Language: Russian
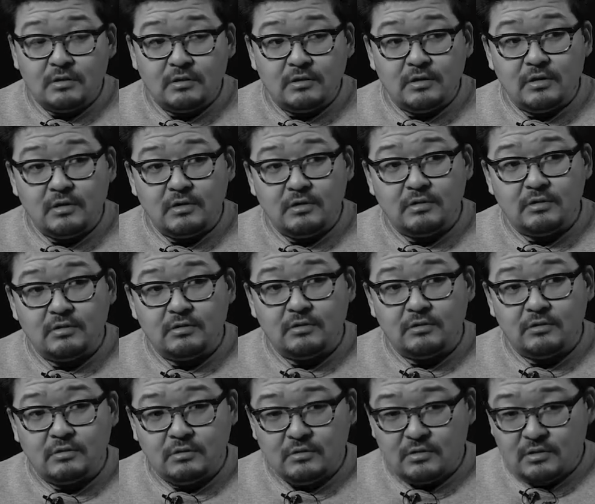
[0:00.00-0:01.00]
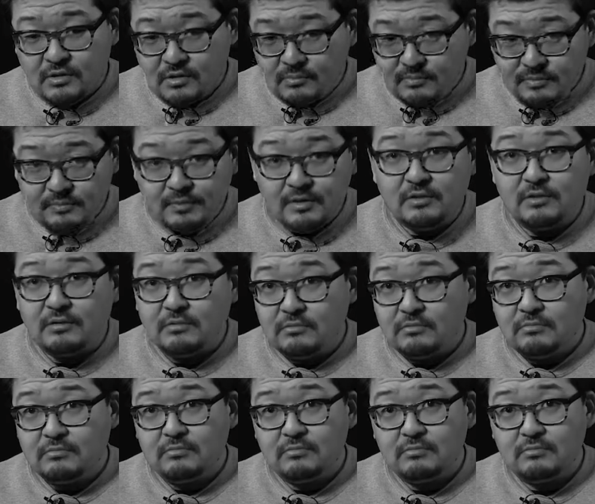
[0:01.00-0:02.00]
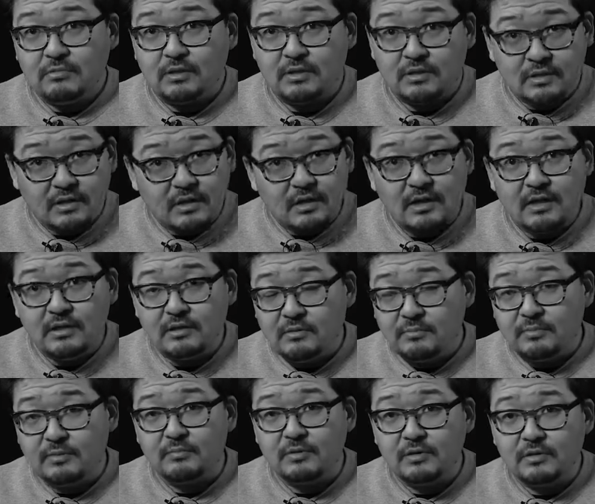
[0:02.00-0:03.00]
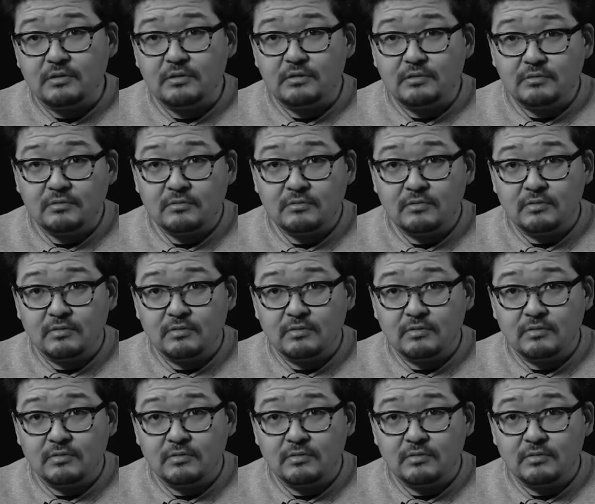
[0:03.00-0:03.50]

И это победа, это какая-то победа.